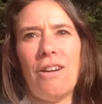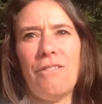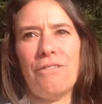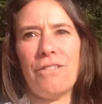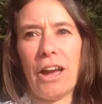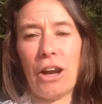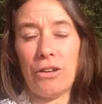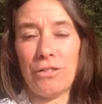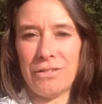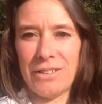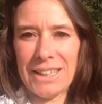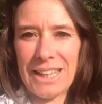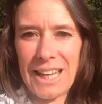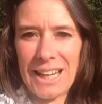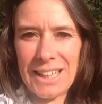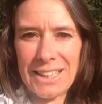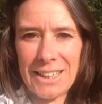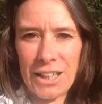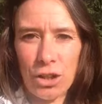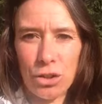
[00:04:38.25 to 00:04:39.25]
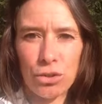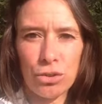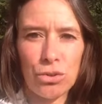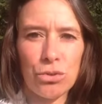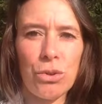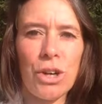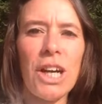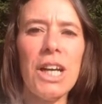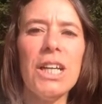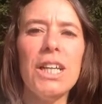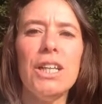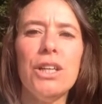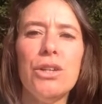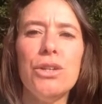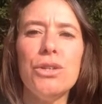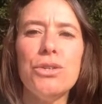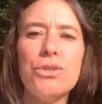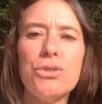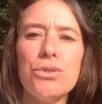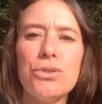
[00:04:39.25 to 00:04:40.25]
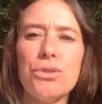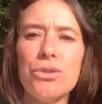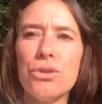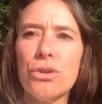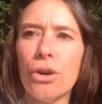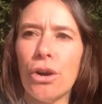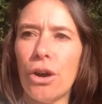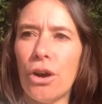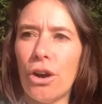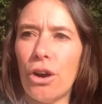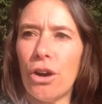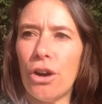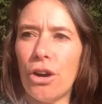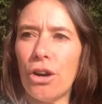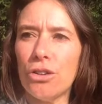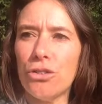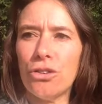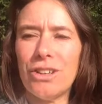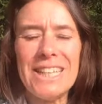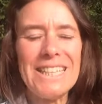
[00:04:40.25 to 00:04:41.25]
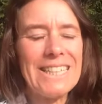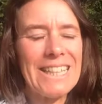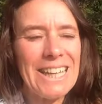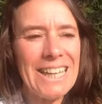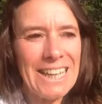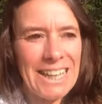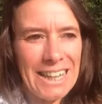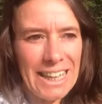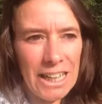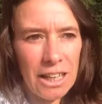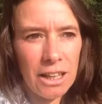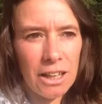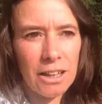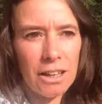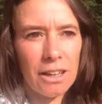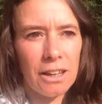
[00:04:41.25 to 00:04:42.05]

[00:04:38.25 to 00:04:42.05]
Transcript: faire le vide à l'intérieur de toi, sur euh, te laisser guider.